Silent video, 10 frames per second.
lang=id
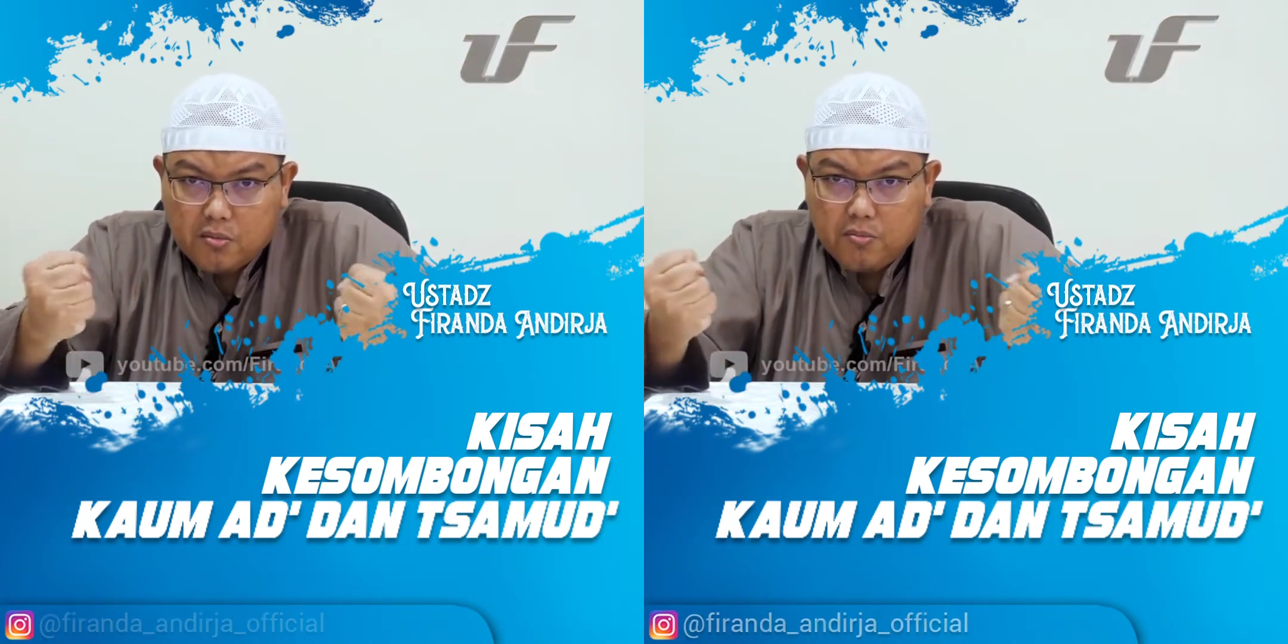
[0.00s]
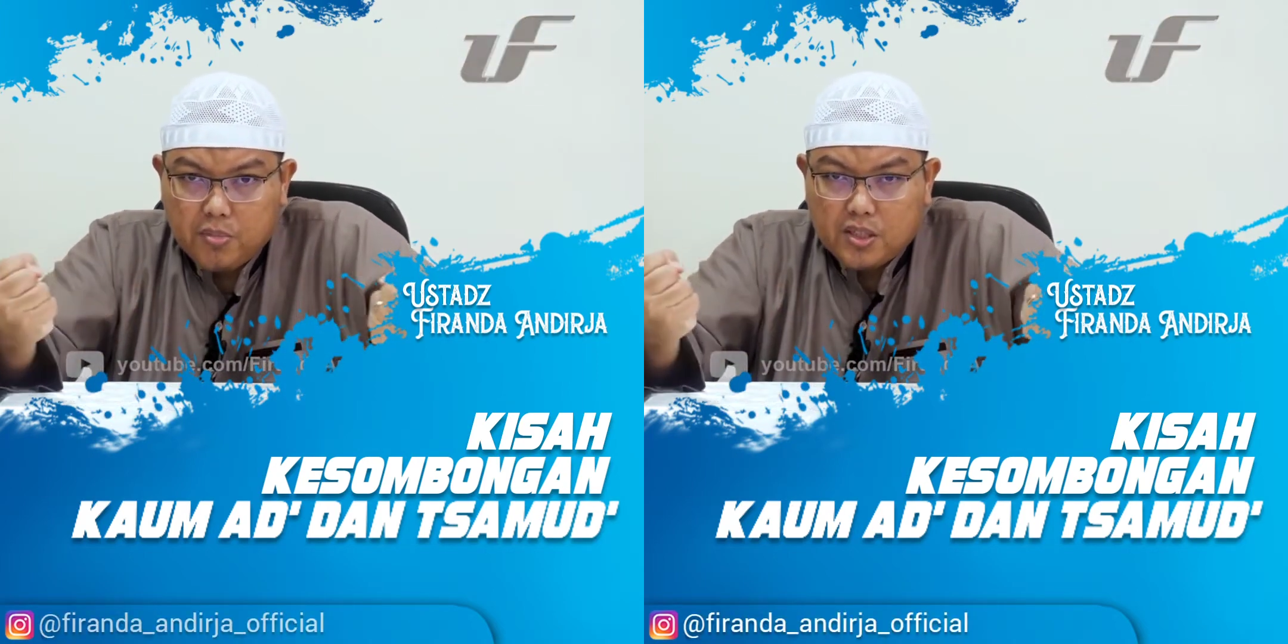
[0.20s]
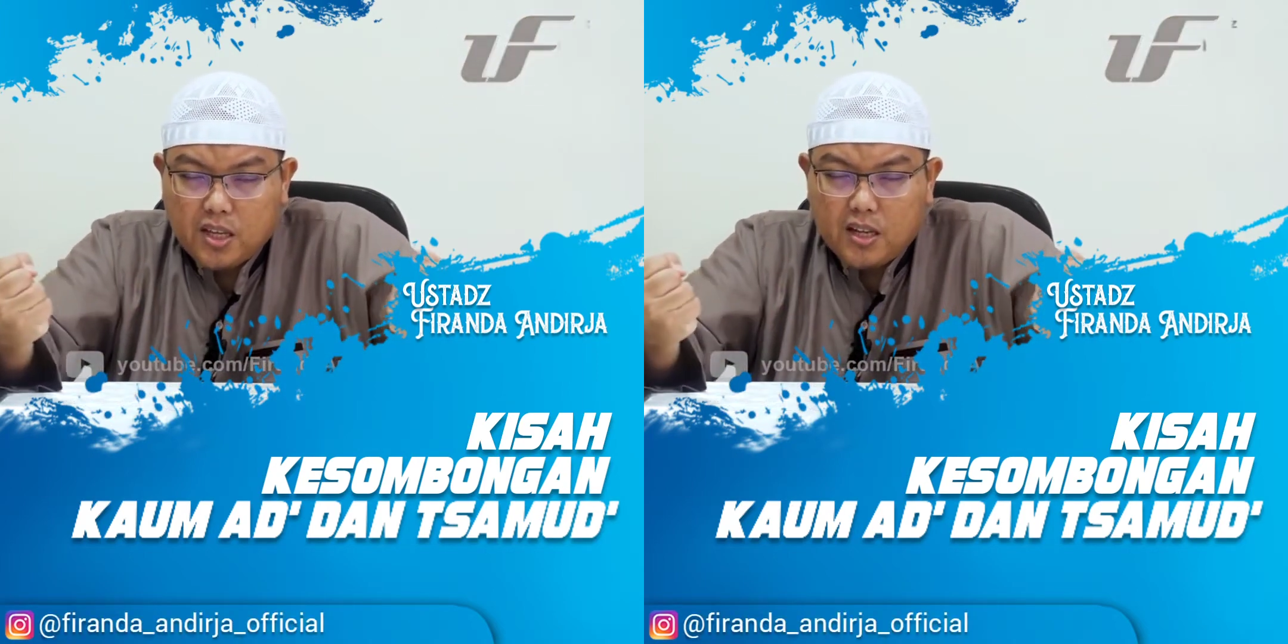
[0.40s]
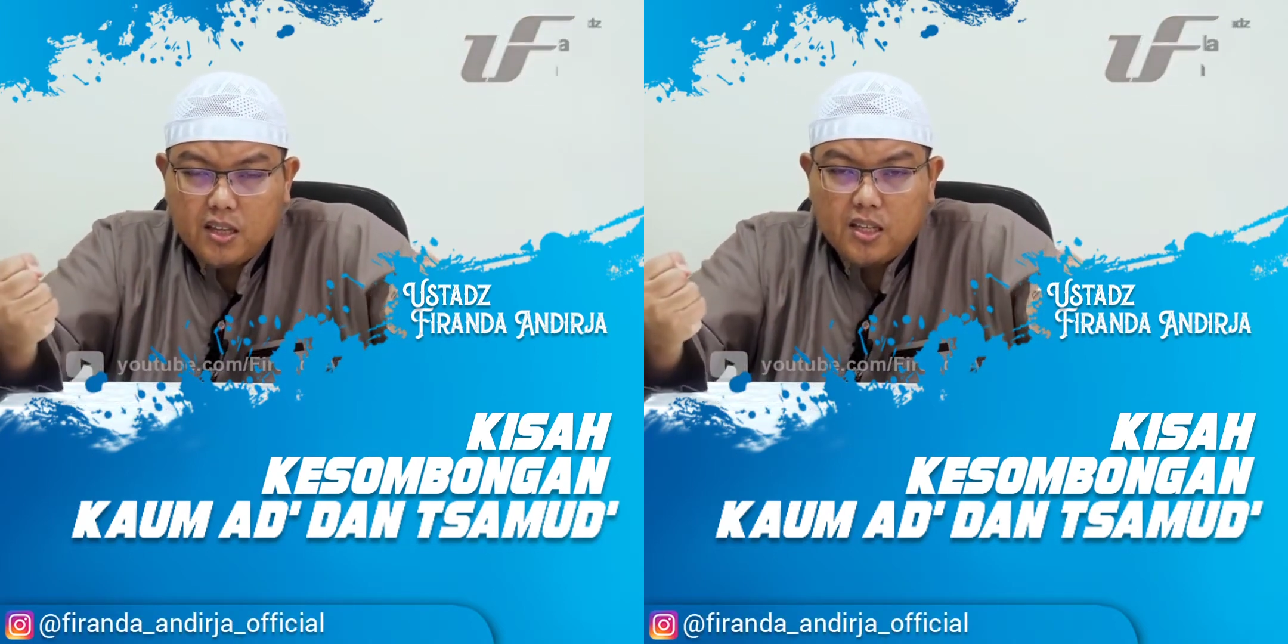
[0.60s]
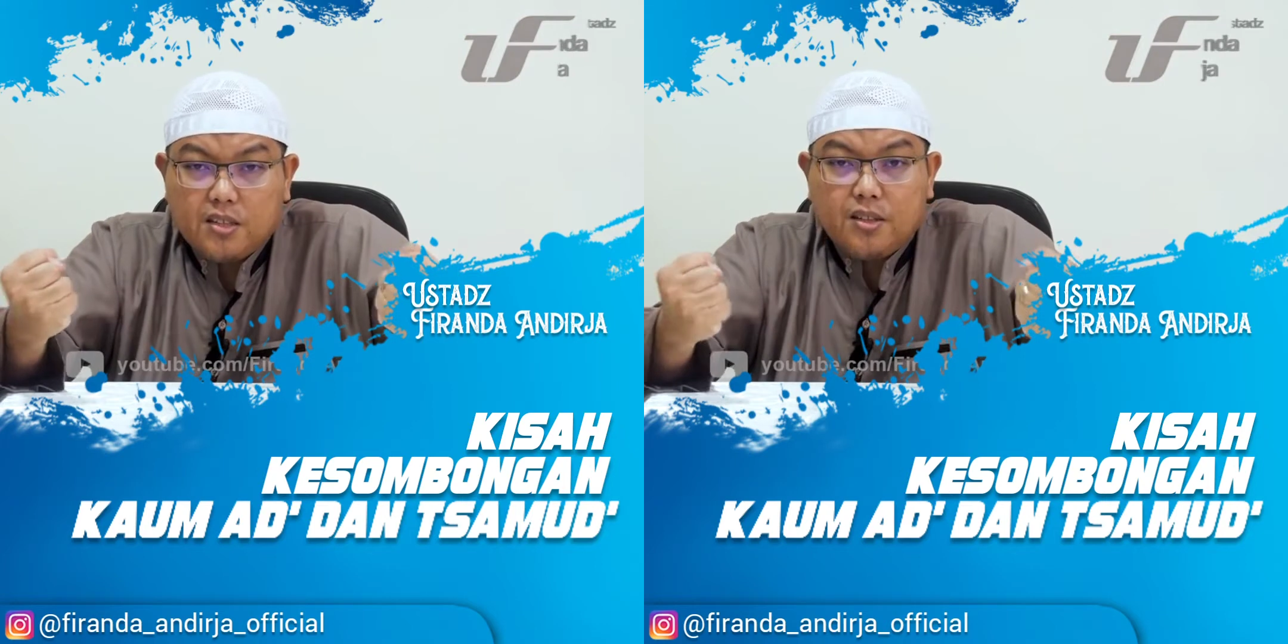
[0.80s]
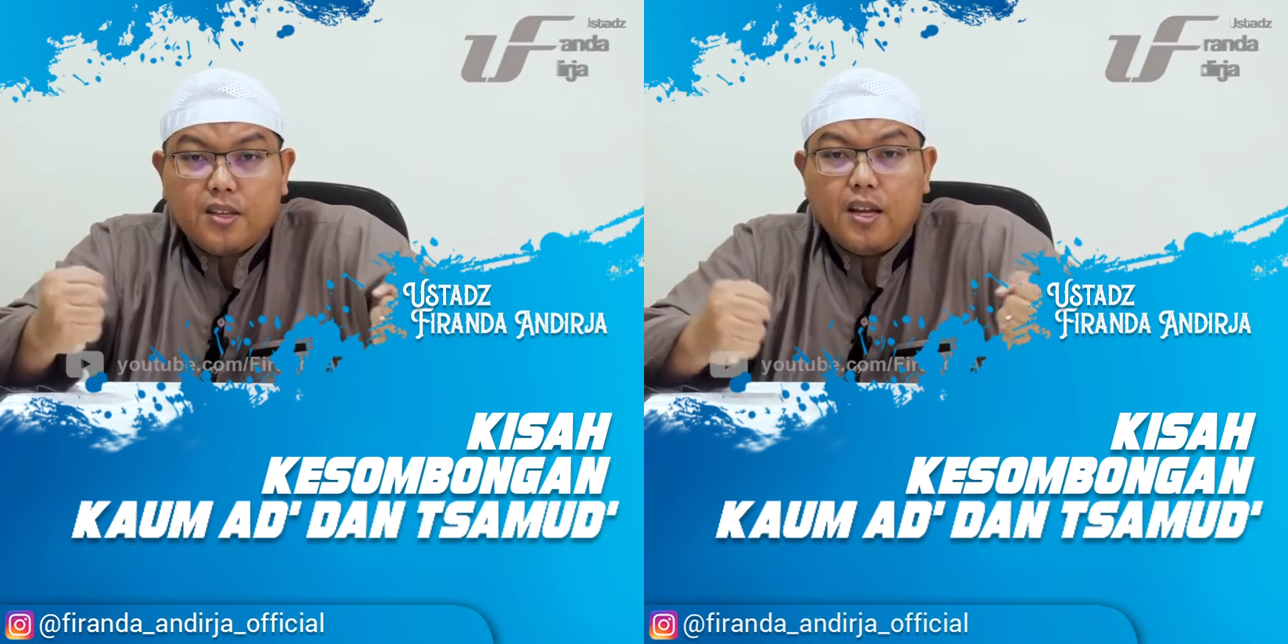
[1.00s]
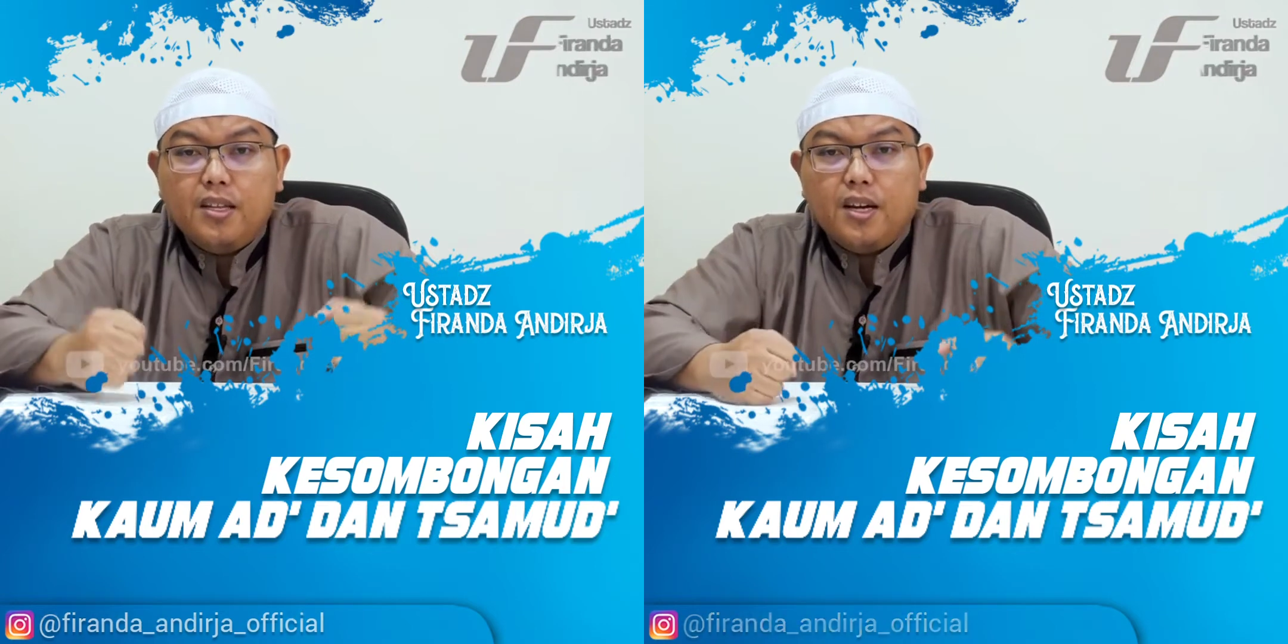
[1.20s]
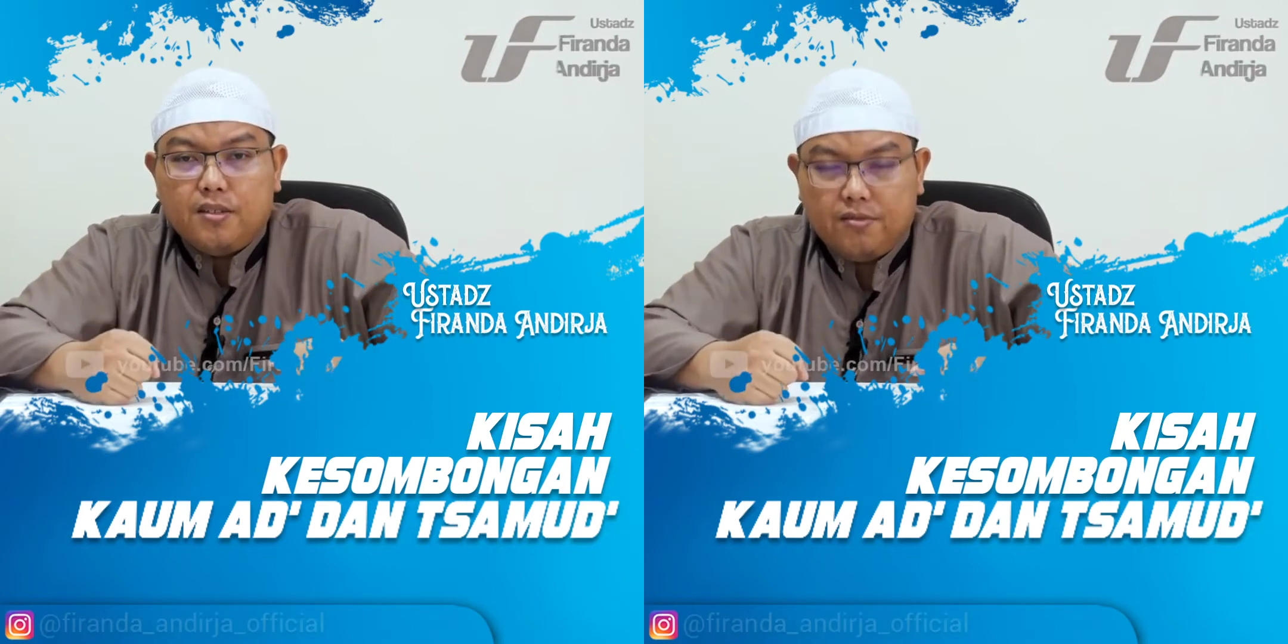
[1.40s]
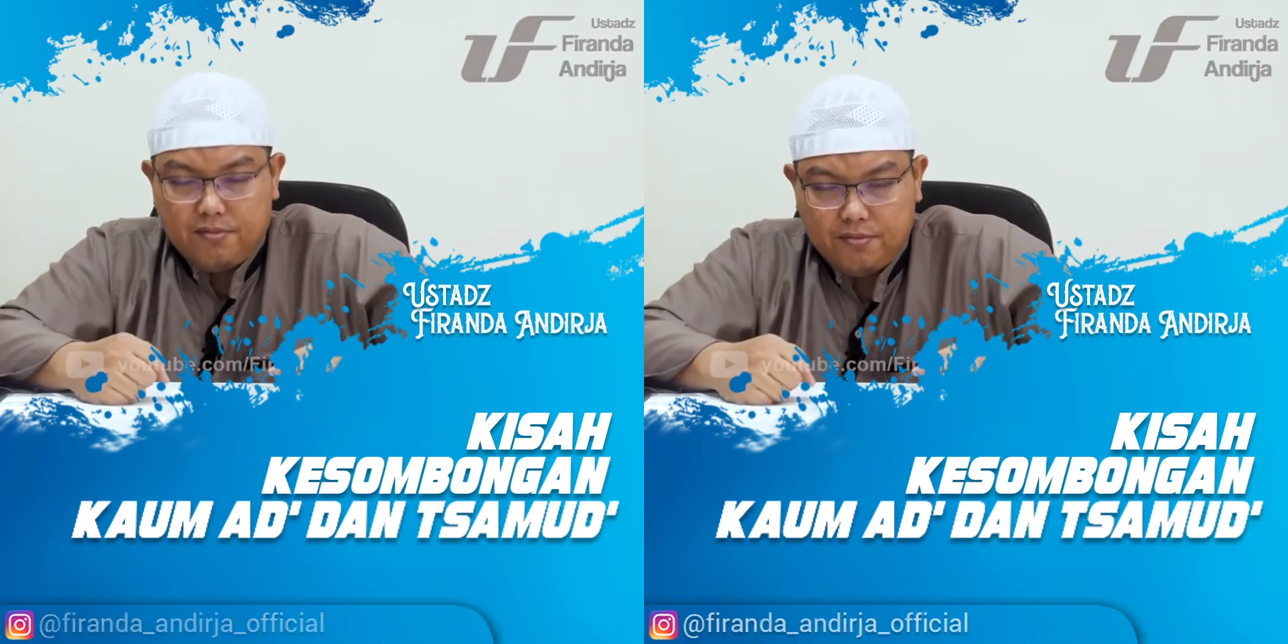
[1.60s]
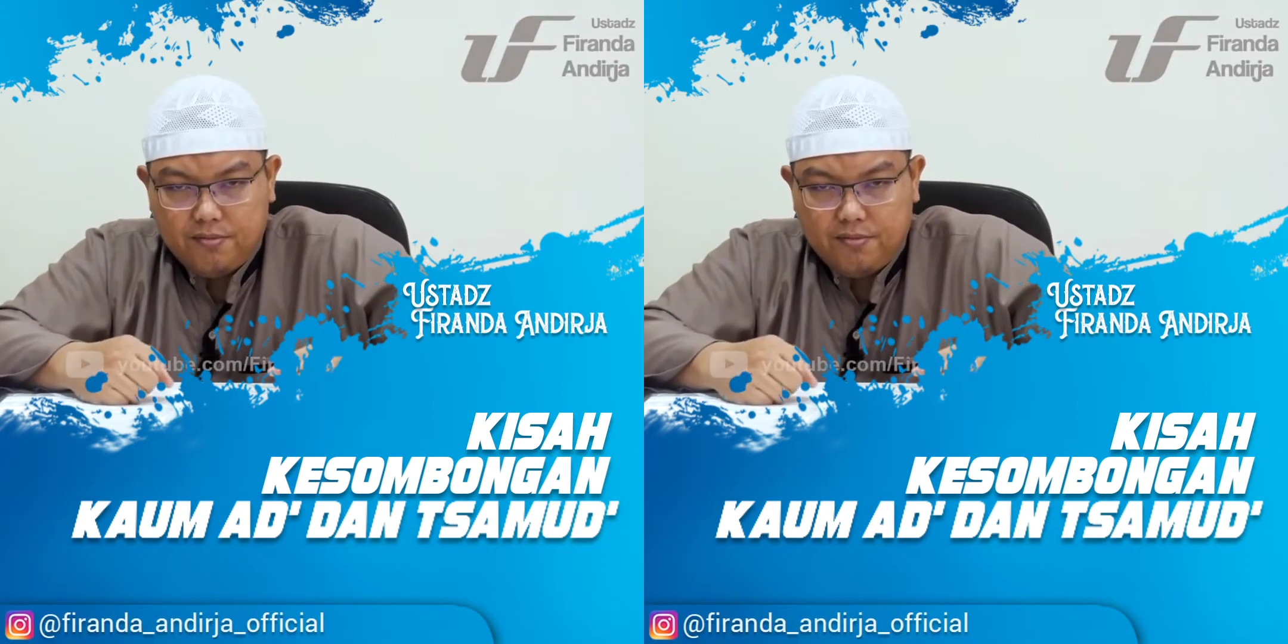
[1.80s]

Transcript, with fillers: besarnya jasad kalian.